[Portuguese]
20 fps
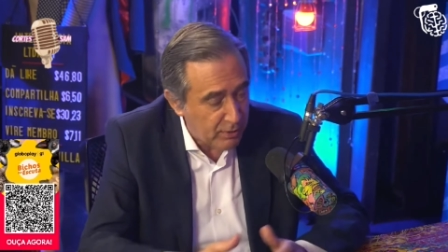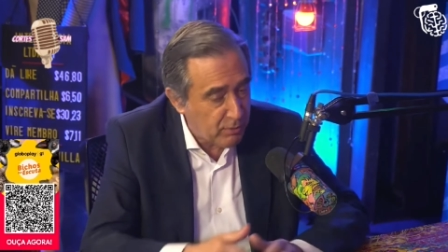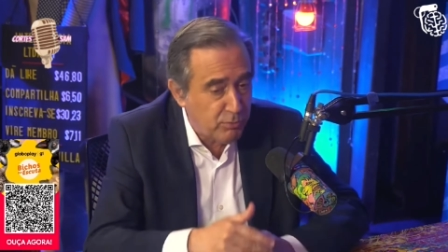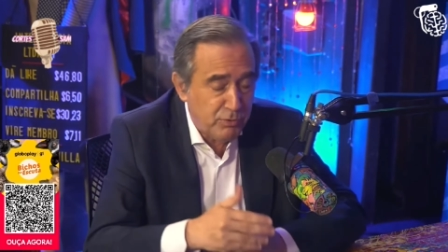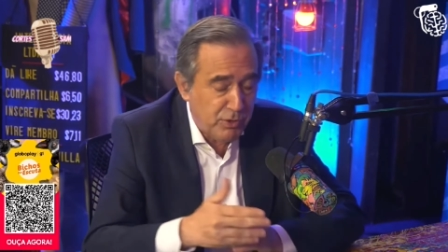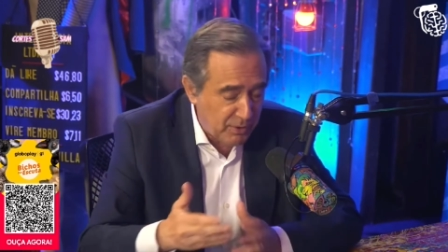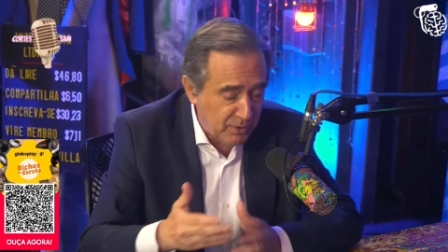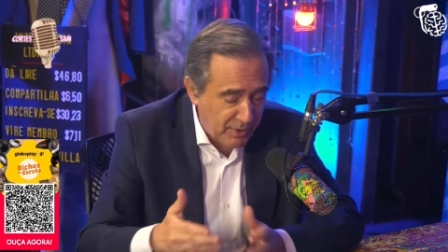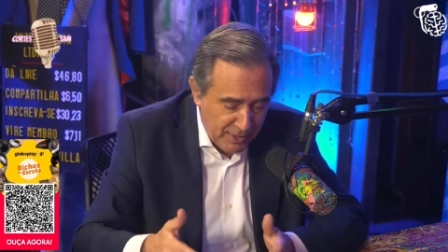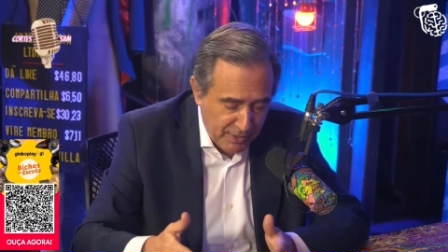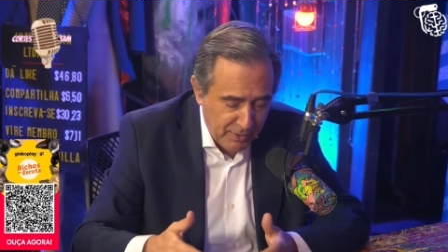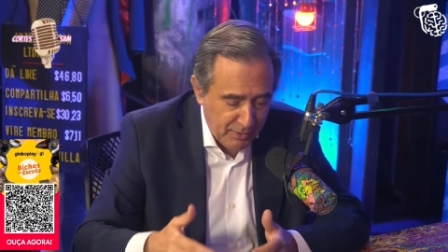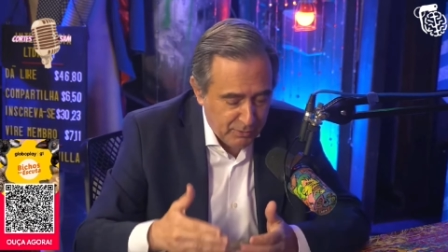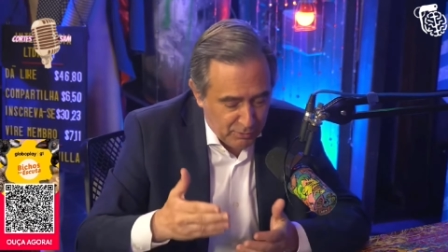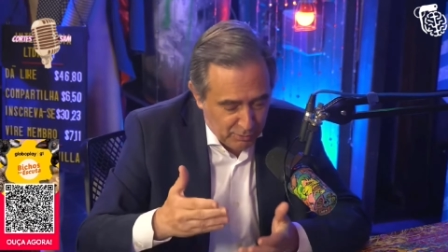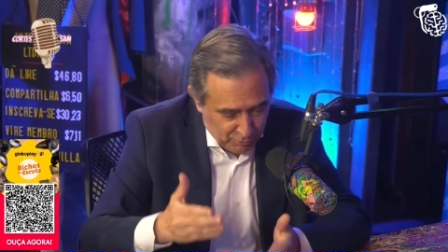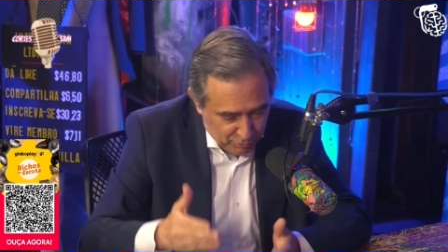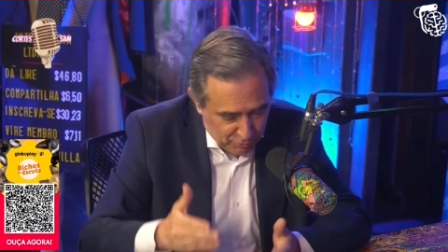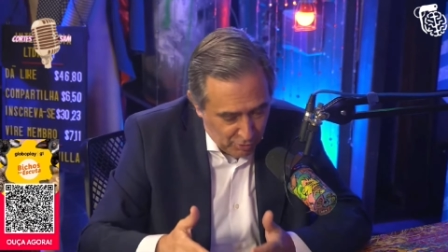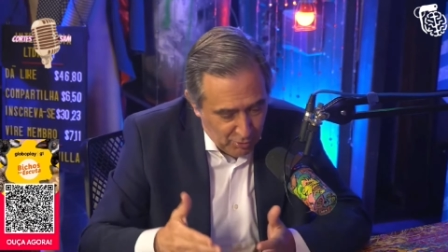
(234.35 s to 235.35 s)
Não tem nada, eu
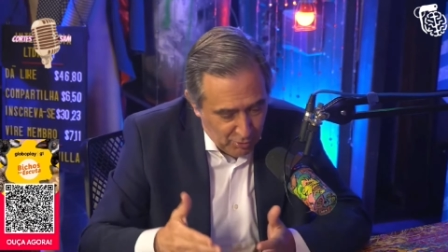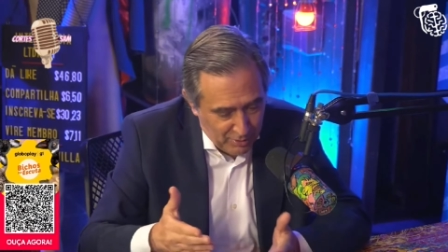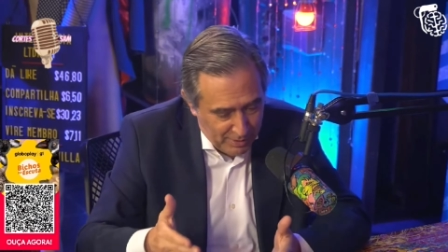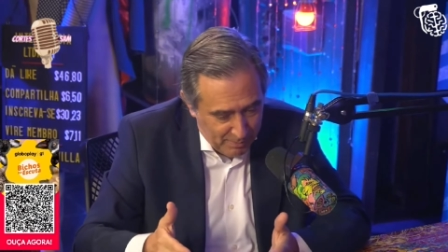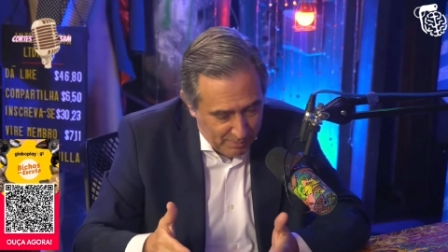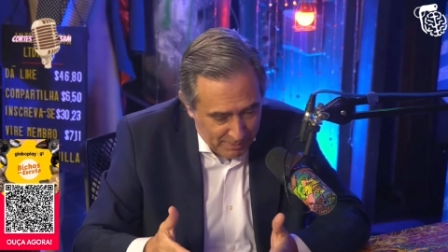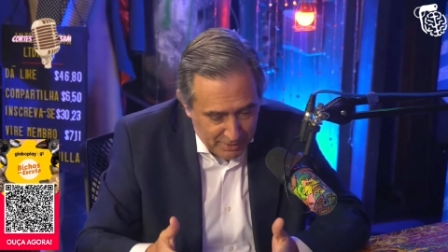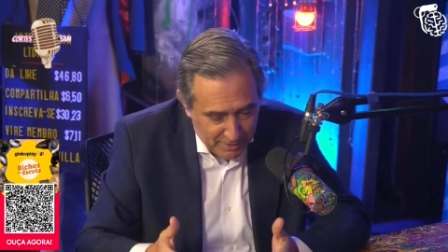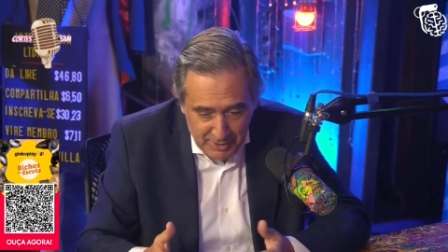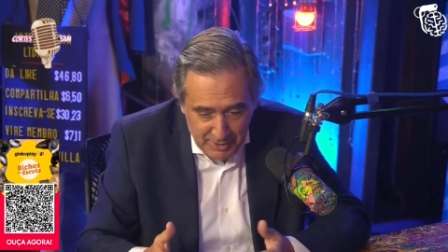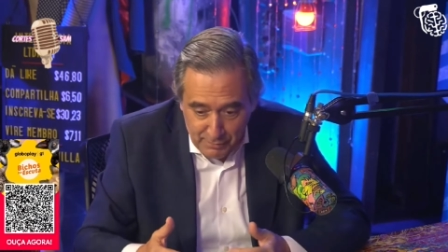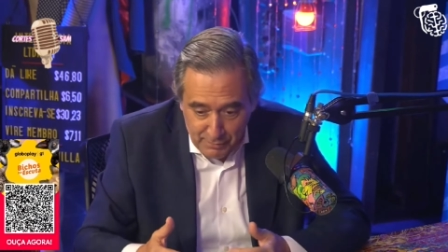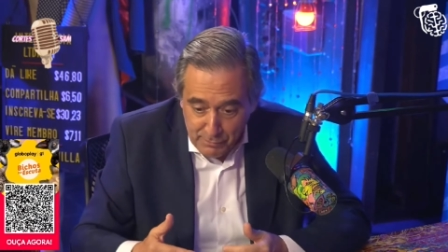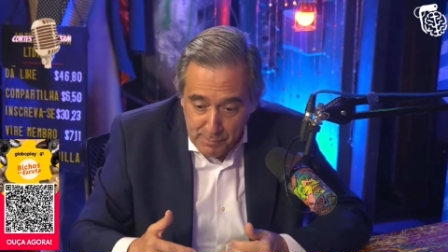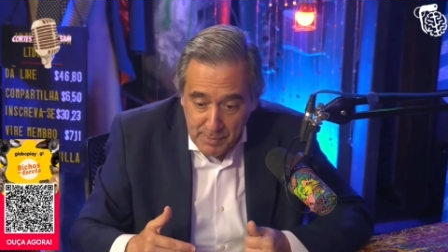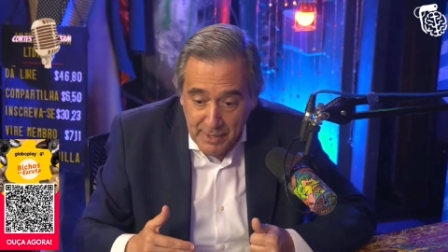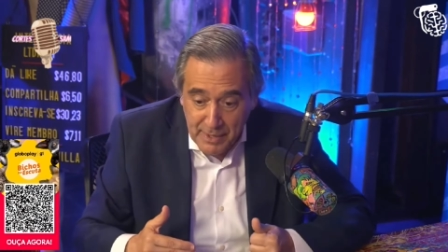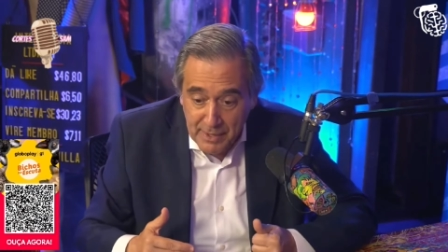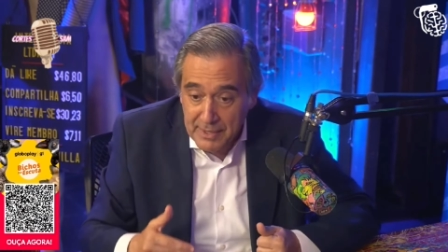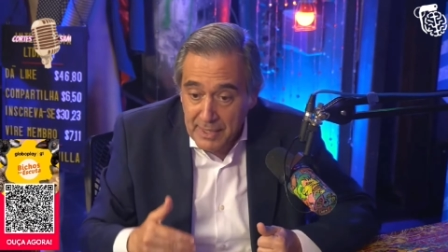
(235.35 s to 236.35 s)
tô só lembrando que a
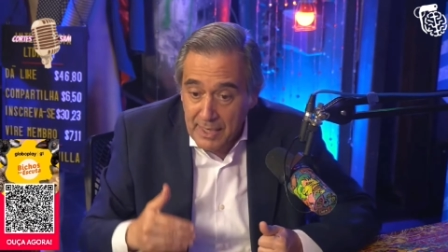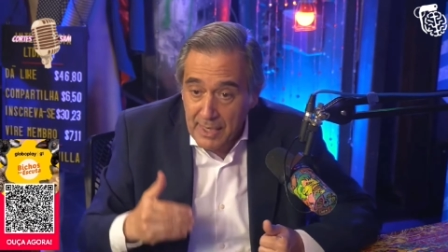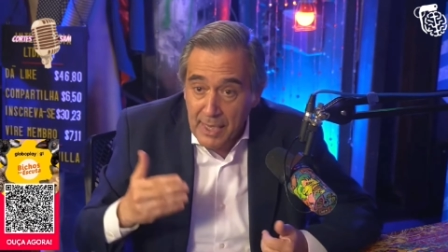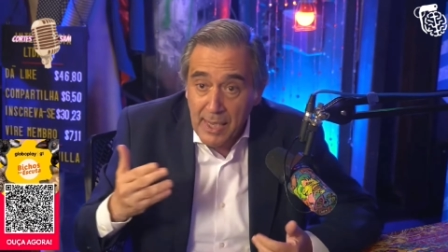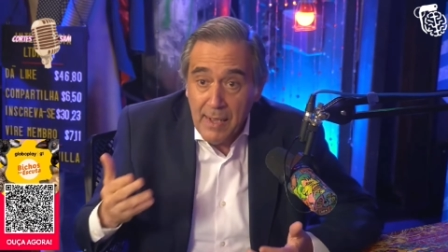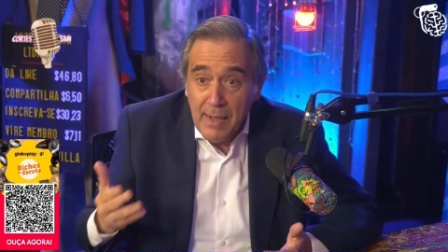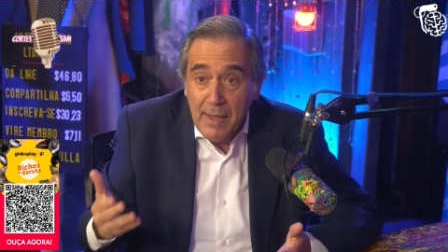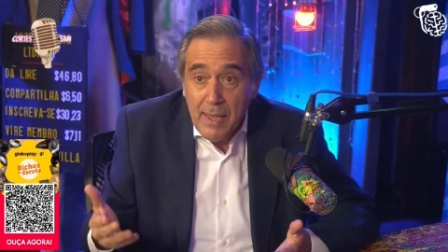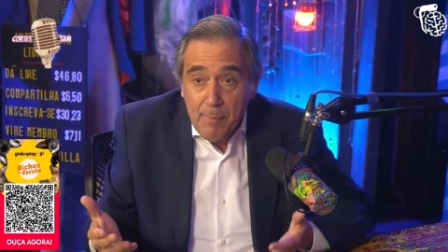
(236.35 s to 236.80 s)
família está lá.